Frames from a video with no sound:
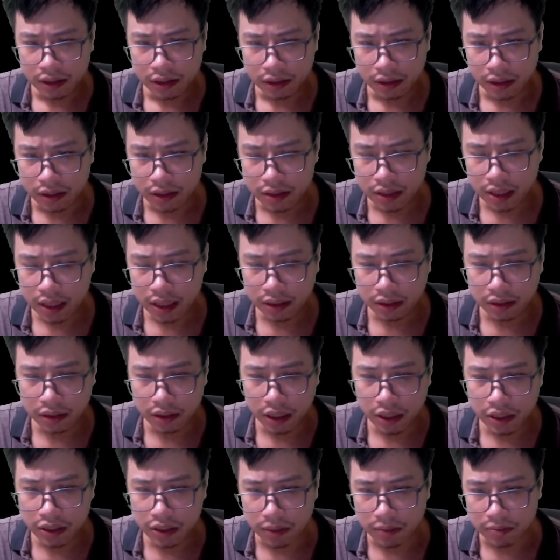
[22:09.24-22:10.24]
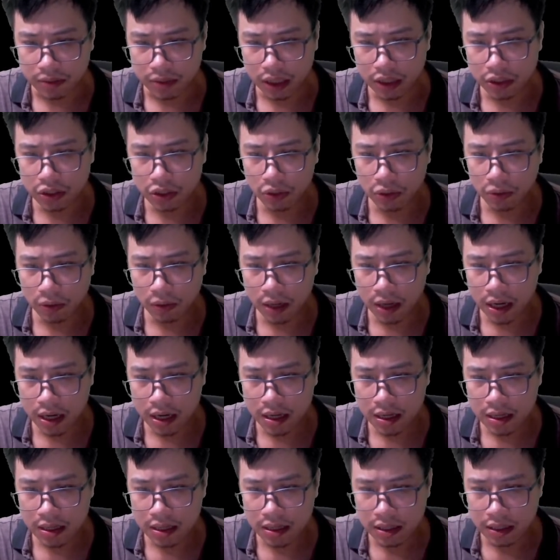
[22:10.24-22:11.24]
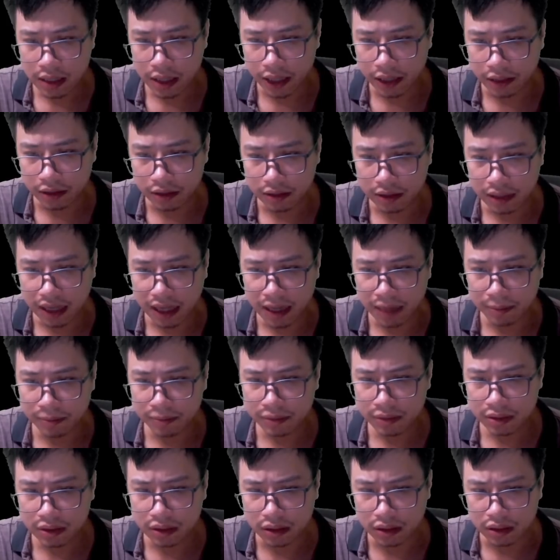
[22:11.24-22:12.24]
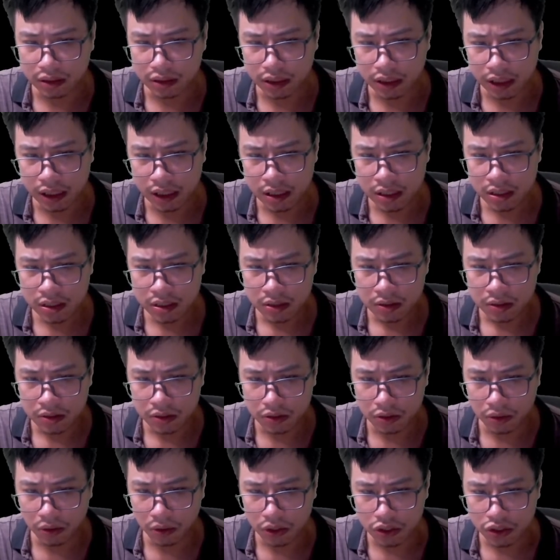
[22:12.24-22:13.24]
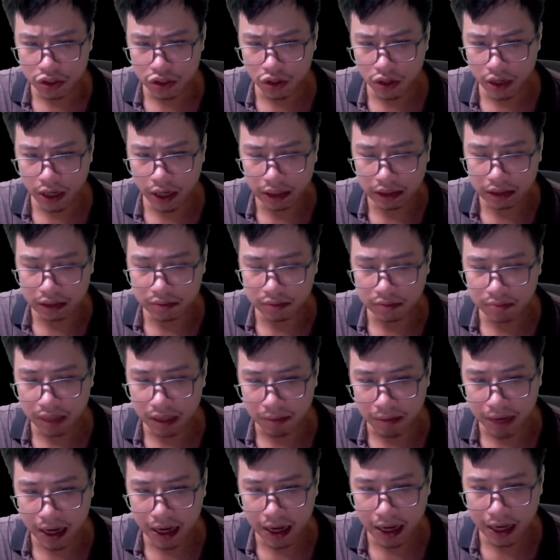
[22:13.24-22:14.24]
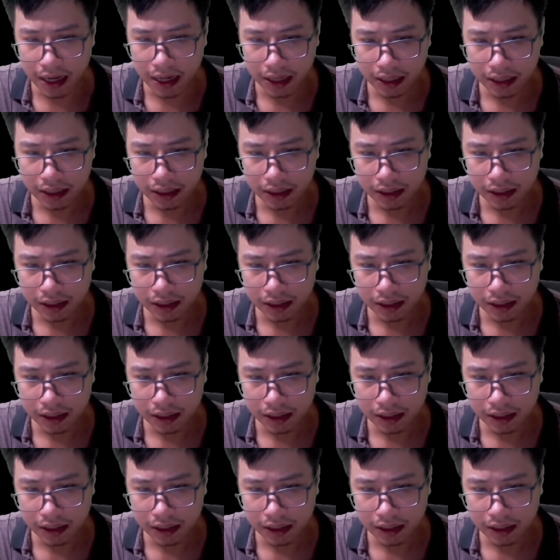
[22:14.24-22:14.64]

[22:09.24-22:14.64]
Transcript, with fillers: Thời gian cứ thế chậm rãi trôi qua, ngày thứ 8, thứ 9, rồi cho ngày thứ 13.